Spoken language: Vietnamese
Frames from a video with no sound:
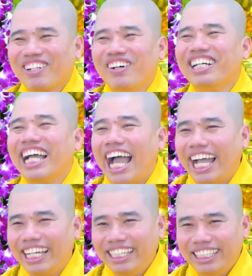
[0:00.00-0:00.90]
rồi con
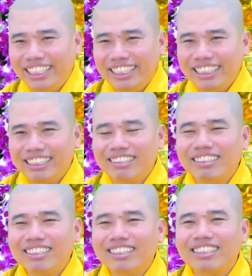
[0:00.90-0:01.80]
ngại
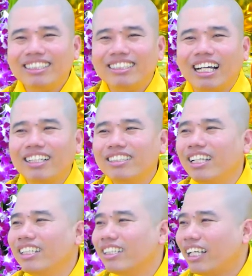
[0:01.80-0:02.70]
sợ
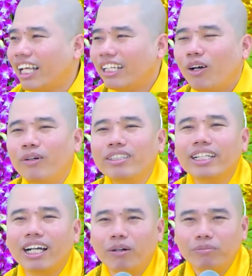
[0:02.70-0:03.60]
xin thầy nói
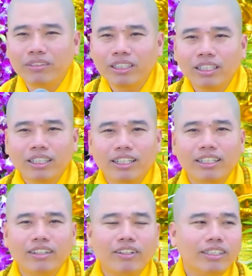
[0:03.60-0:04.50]
gì không,
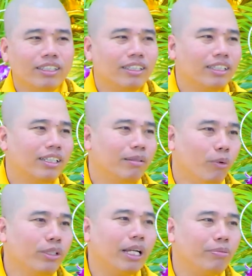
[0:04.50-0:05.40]
Đức nói
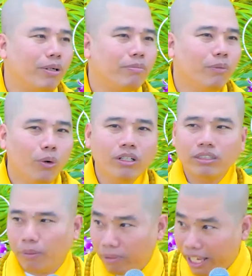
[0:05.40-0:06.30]
muốn chụp không,
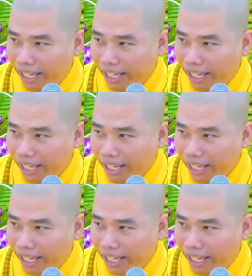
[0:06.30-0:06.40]
muốn chụp